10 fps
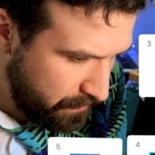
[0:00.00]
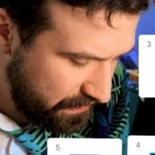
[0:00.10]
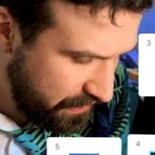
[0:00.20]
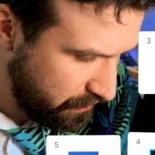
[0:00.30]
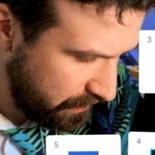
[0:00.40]
Ma
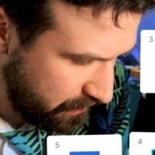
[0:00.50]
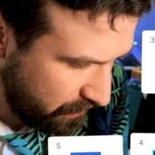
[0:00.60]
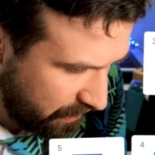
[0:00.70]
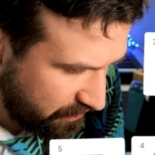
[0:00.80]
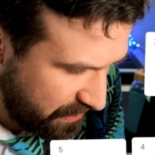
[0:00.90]
théorie de
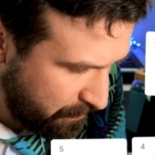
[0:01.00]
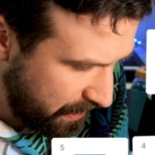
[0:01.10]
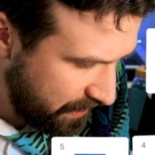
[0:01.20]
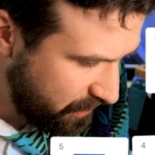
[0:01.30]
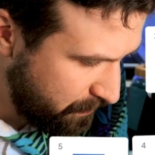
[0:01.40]
racheter
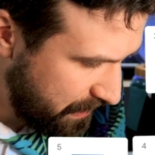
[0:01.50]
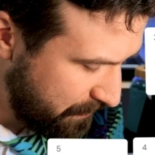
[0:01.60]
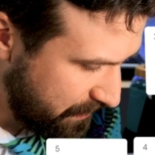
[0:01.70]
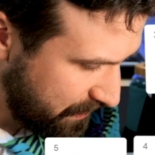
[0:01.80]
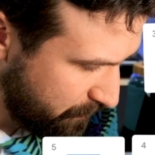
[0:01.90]
par Adobe, elle est
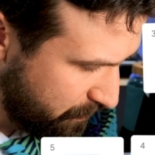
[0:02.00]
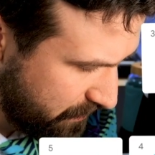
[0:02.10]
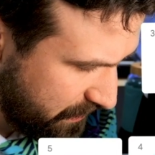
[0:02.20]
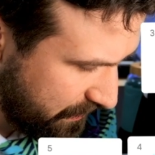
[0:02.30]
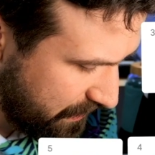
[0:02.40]
peut-être un peu
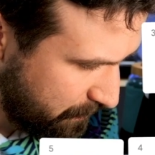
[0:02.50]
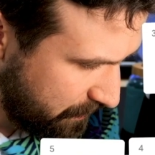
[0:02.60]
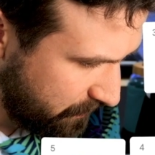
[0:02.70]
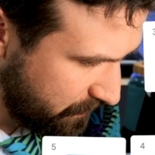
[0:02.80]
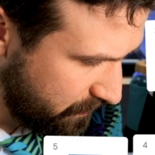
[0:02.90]
niquée
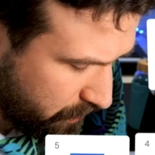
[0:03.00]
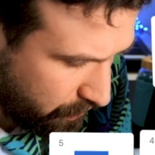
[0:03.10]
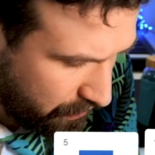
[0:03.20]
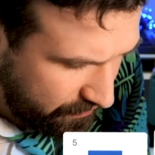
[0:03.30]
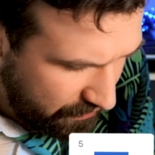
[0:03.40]
parce que le
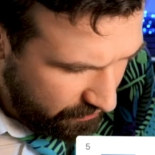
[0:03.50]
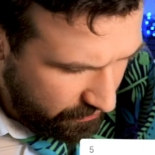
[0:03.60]
3 c'est le